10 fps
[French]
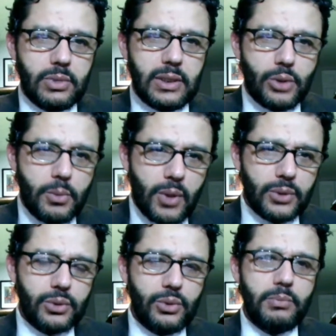des
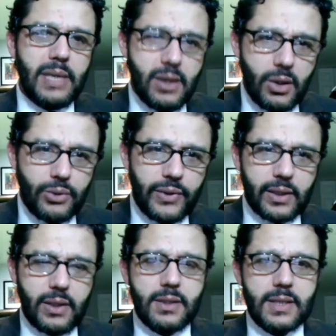demandes d'une meilleure
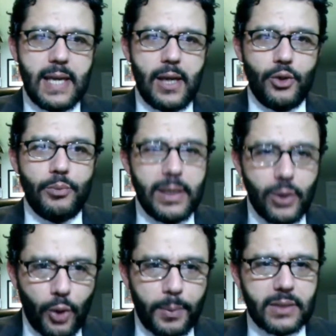gouvernance, une
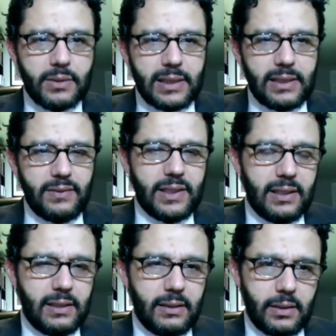meilleure
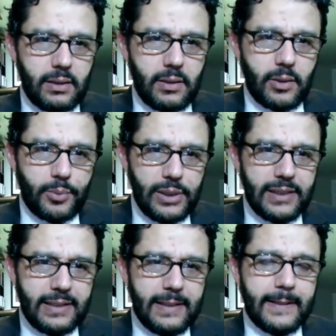représentativité euh,
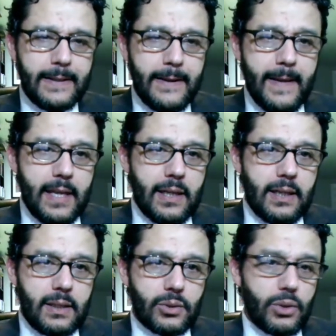politique.
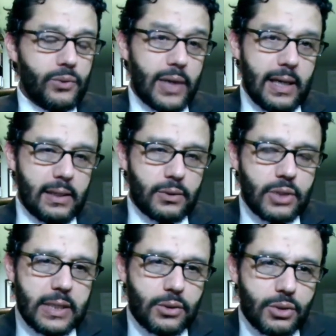donc voilà,
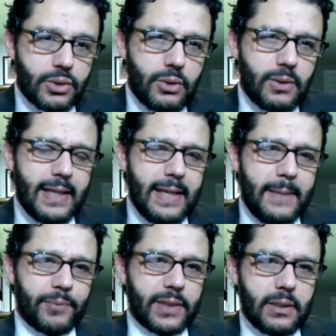et ce sont
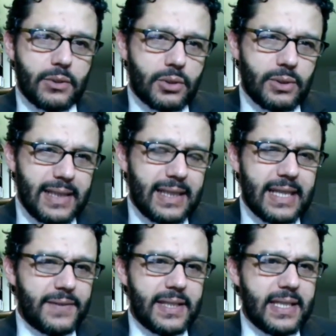euh, ce sont des
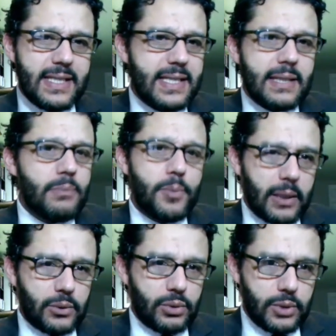griefs qui existent un peu
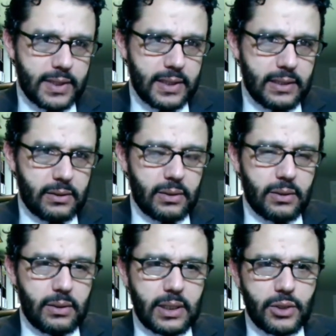partout dans cette
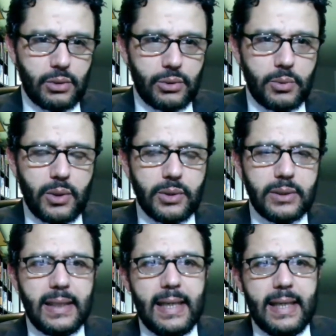euh, région du
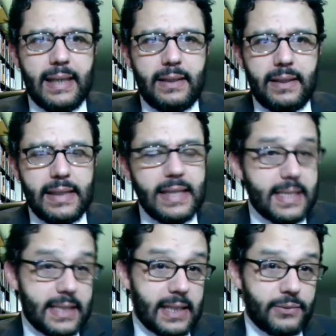monde euh, et
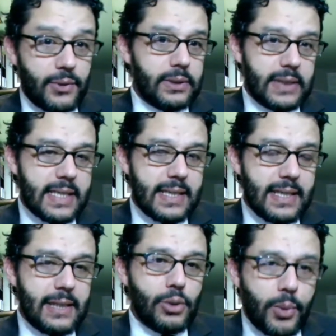ces révoltes
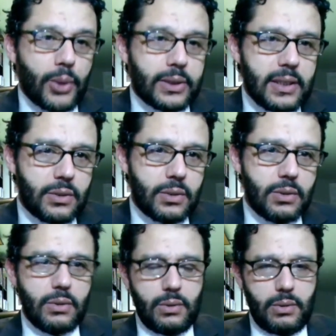essayaient de porter
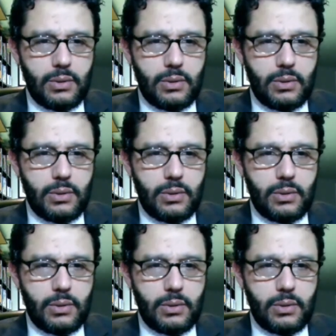ce,